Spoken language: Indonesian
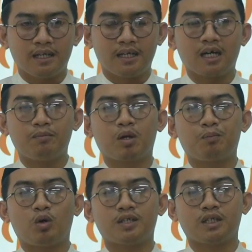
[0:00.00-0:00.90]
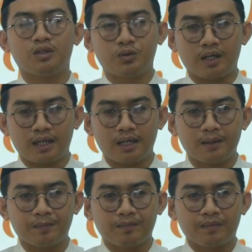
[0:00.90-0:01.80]
dengan berpuasa
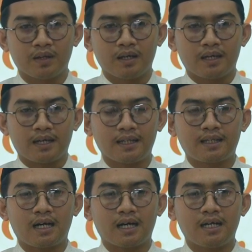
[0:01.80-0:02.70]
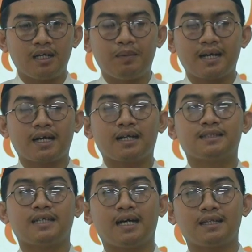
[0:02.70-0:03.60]
juga kita akan diberikan
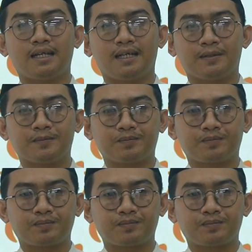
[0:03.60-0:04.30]
kesehatan.